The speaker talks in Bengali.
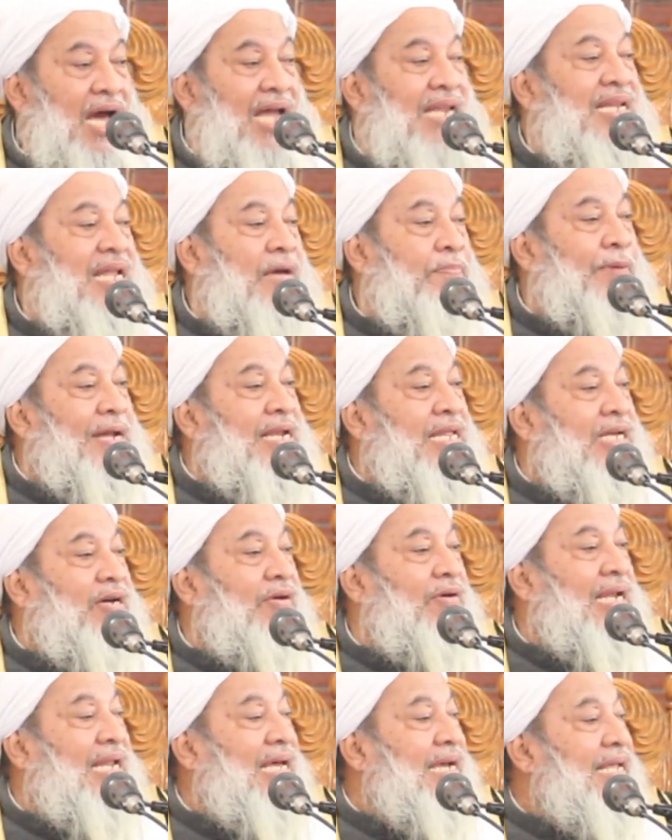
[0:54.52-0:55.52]
আল্লাহ পানি
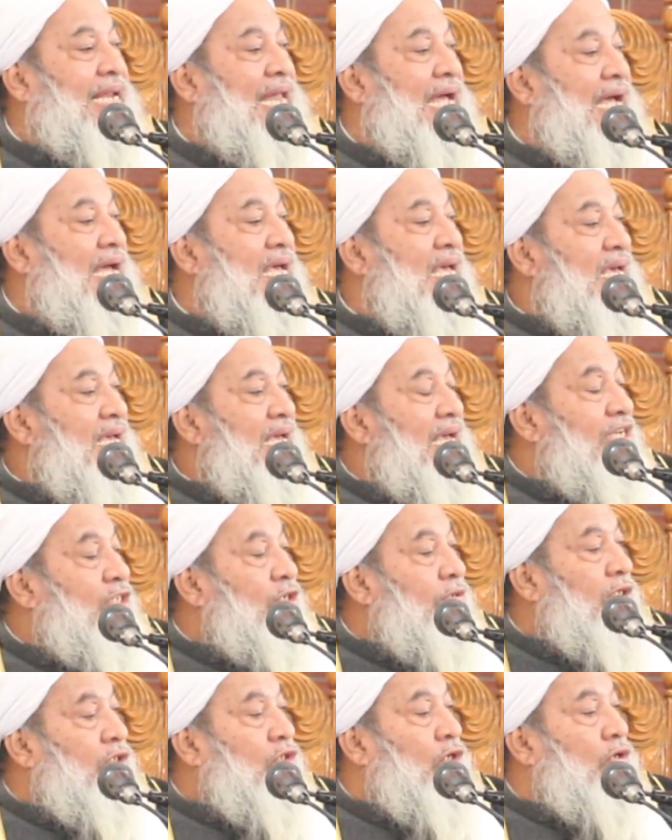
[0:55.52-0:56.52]
খাওয়া লাগে না এই
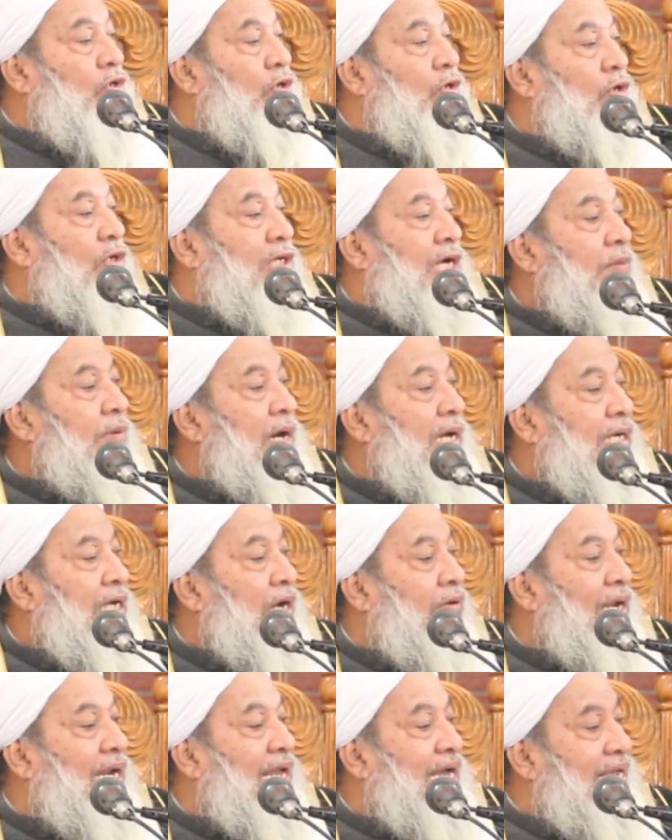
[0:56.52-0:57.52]
সমস্ত কোনো খাবার
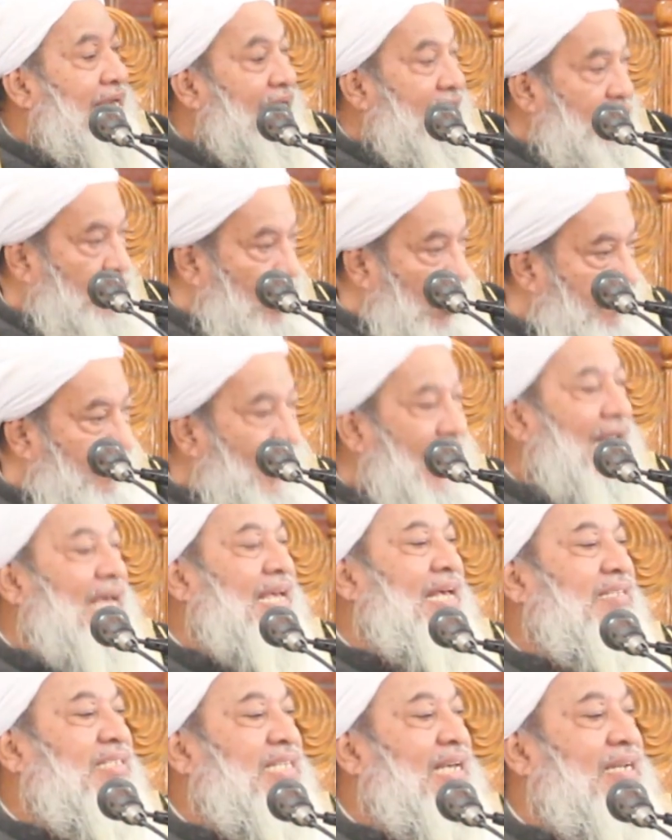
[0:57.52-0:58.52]
খাওয়া লাগে না এইসব
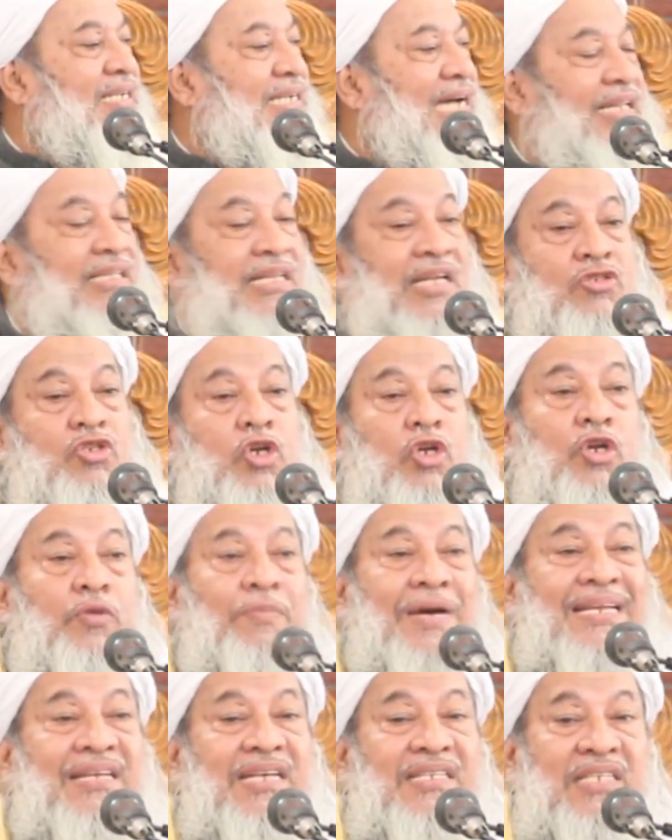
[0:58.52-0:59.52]
বানিয়েছেন কাদের জন্য
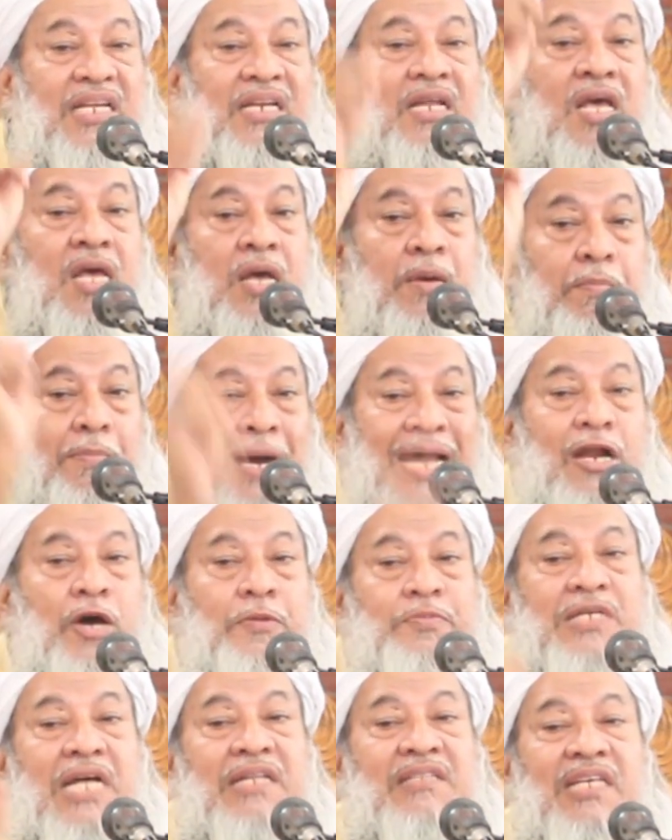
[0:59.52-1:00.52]
বানিয়েছেন
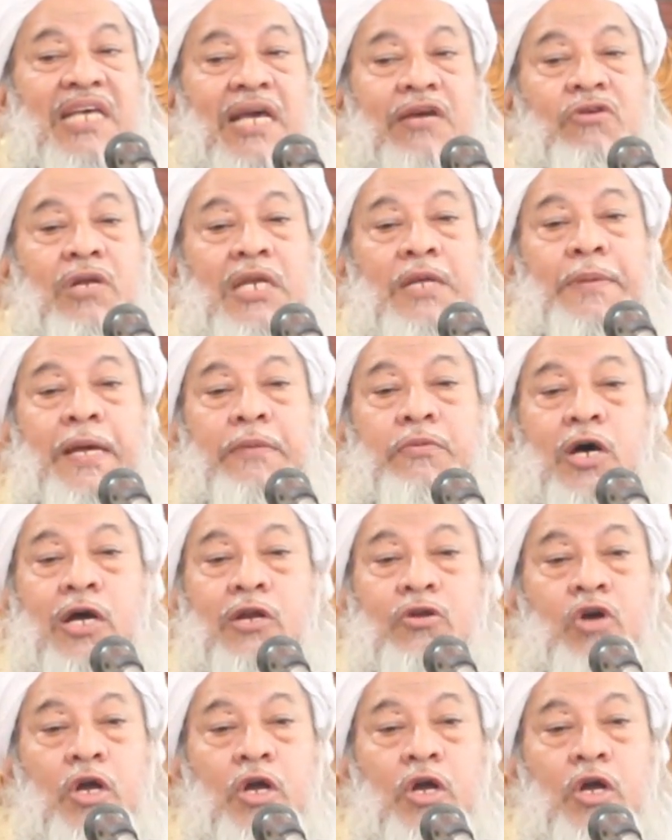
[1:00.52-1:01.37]
মানব জাতি এগুলি ব্যবহার